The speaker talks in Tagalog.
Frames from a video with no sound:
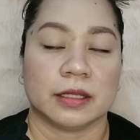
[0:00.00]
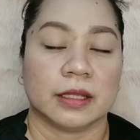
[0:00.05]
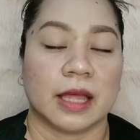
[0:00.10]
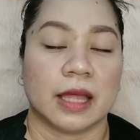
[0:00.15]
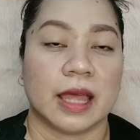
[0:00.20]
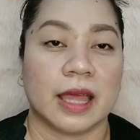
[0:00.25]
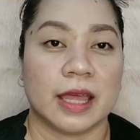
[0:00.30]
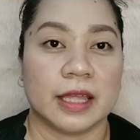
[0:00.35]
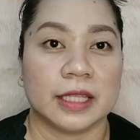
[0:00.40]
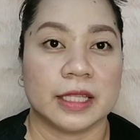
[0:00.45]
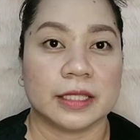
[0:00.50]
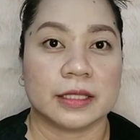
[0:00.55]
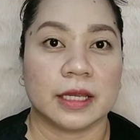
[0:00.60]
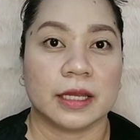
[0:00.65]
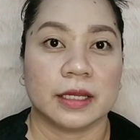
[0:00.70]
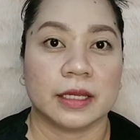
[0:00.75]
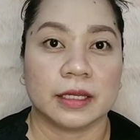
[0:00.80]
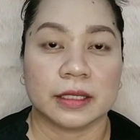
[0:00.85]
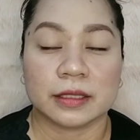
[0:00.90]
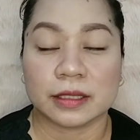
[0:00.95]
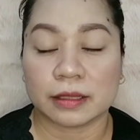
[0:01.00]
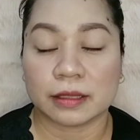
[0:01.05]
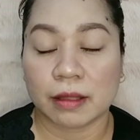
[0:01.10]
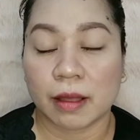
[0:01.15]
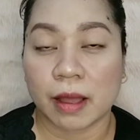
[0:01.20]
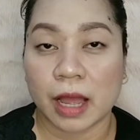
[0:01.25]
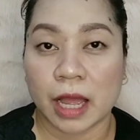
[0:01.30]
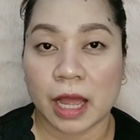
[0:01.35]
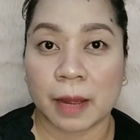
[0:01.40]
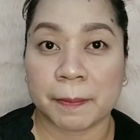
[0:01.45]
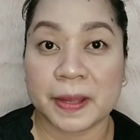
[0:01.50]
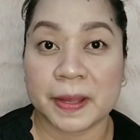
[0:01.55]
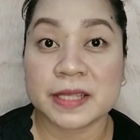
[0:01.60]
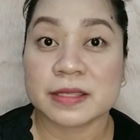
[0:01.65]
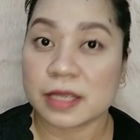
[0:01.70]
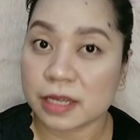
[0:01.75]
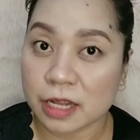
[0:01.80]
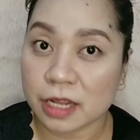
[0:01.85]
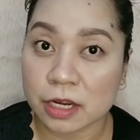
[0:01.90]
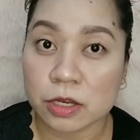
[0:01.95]
And uh,
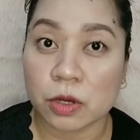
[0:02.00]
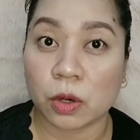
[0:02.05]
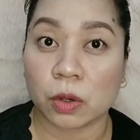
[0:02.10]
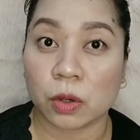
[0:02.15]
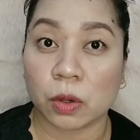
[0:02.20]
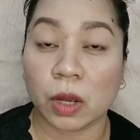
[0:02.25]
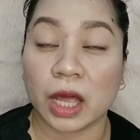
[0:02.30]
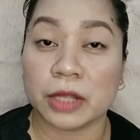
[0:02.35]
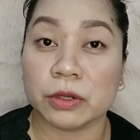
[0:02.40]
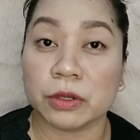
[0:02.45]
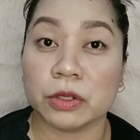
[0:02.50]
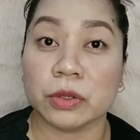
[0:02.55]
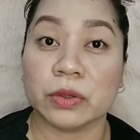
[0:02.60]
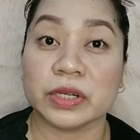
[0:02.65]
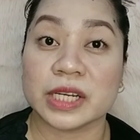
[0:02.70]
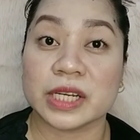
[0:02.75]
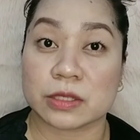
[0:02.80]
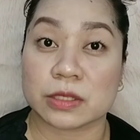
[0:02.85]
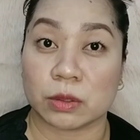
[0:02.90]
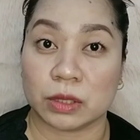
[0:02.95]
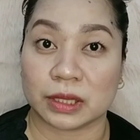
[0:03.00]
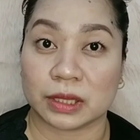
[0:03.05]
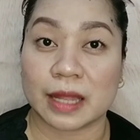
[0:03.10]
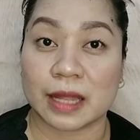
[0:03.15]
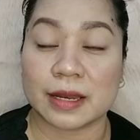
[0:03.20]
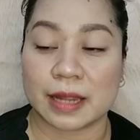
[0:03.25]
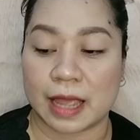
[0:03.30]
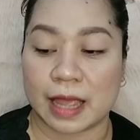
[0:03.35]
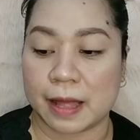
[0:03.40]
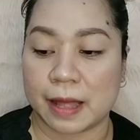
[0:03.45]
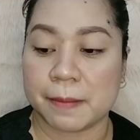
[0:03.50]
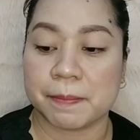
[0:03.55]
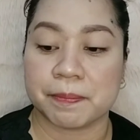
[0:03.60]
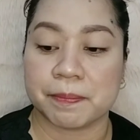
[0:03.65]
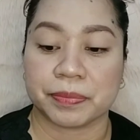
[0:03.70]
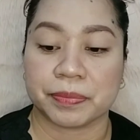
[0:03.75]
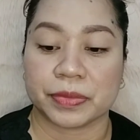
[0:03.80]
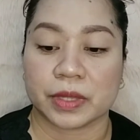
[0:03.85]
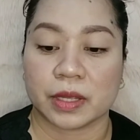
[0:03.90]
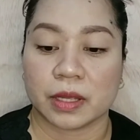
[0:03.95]
pansinin nyo kung ano yung resulta niya
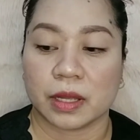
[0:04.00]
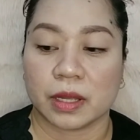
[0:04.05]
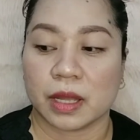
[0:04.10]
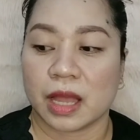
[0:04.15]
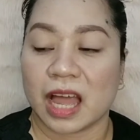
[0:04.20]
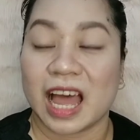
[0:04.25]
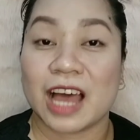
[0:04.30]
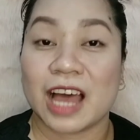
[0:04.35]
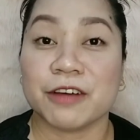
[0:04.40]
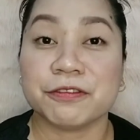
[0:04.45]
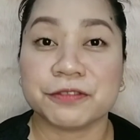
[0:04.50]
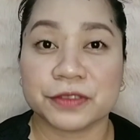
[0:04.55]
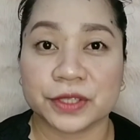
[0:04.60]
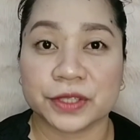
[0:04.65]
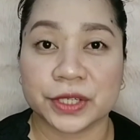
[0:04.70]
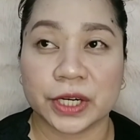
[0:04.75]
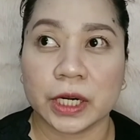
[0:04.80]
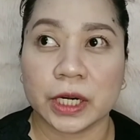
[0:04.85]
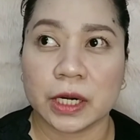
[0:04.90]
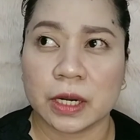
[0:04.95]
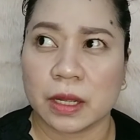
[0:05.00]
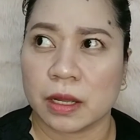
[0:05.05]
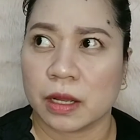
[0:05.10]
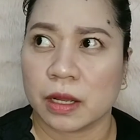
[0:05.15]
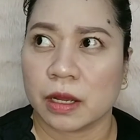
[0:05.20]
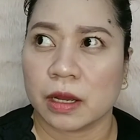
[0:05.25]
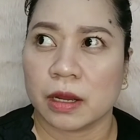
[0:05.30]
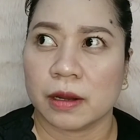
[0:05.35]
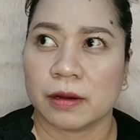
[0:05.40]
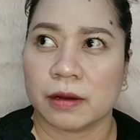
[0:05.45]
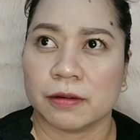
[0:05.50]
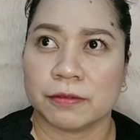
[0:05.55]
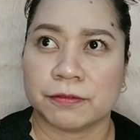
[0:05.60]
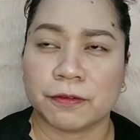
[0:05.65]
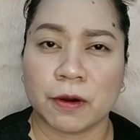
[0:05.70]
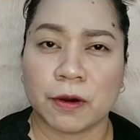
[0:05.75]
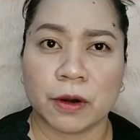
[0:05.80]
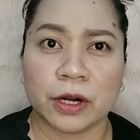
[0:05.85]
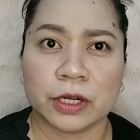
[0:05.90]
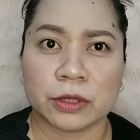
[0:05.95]
after
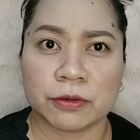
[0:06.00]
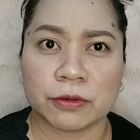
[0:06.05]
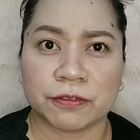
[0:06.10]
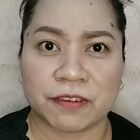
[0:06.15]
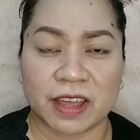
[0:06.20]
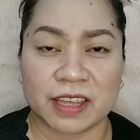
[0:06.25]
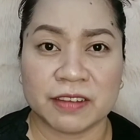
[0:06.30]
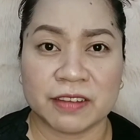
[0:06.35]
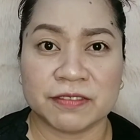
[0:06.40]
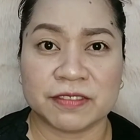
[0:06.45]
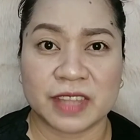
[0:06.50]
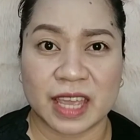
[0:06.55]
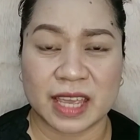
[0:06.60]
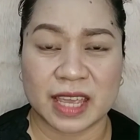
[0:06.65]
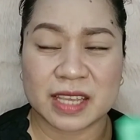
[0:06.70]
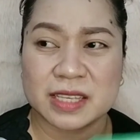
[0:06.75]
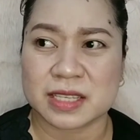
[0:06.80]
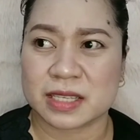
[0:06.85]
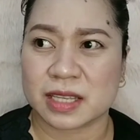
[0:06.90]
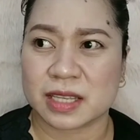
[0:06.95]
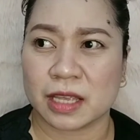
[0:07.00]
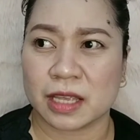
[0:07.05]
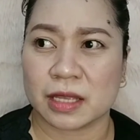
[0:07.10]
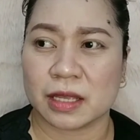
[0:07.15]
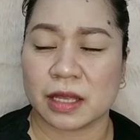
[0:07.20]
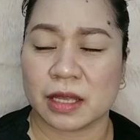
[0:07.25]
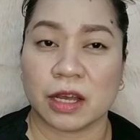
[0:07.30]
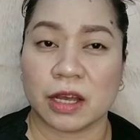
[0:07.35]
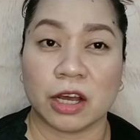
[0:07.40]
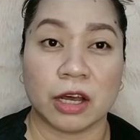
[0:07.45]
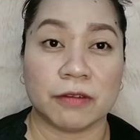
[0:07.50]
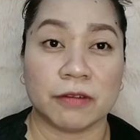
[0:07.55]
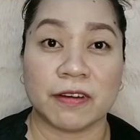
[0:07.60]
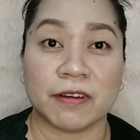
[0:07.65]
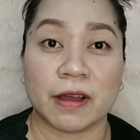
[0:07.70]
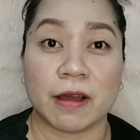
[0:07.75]
4 to 5 days, uh,